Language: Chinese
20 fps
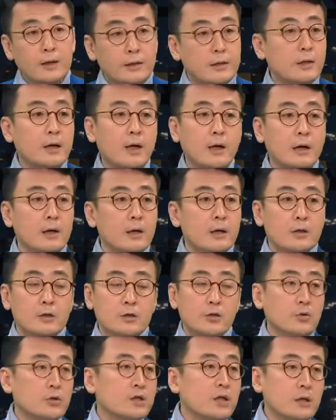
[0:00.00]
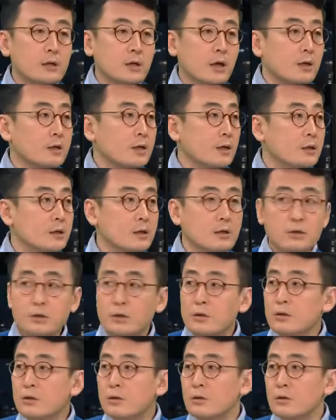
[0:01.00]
你看，首先他在家庭